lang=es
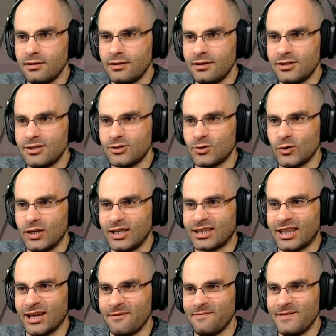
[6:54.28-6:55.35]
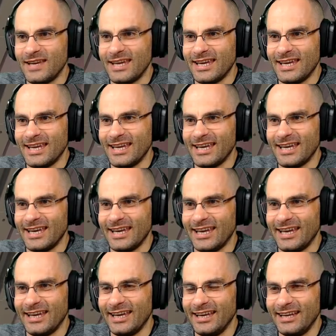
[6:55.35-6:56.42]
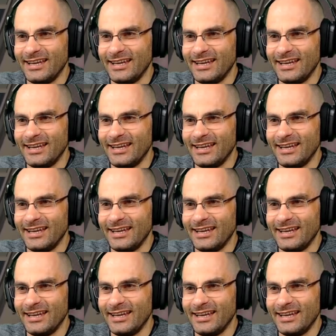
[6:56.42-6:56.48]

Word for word: ¡Suéltame!